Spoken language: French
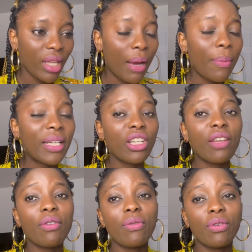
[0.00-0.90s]
et pas des gens
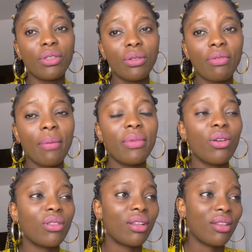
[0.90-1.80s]
qui veulent fonder une famille
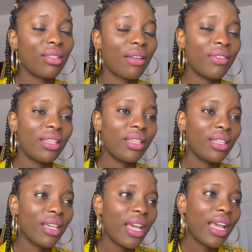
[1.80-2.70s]
ont tendance à
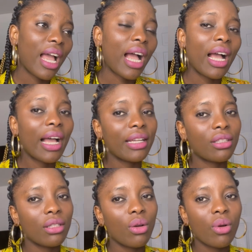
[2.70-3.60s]
venir, à,
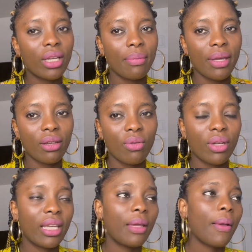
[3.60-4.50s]
rester au Québec,
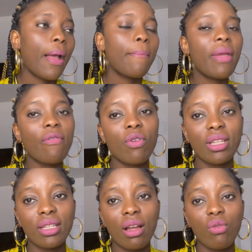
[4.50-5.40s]
ok? Mais il faut
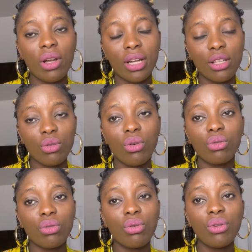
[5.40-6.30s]
aussi savoir qu'à
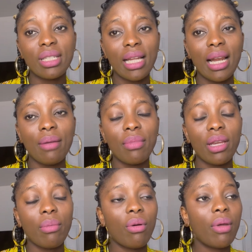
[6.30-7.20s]
Toronto, le salaire
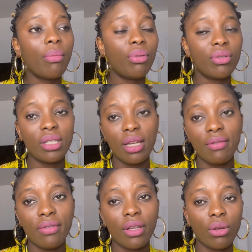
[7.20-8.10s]
minimum est plus élevé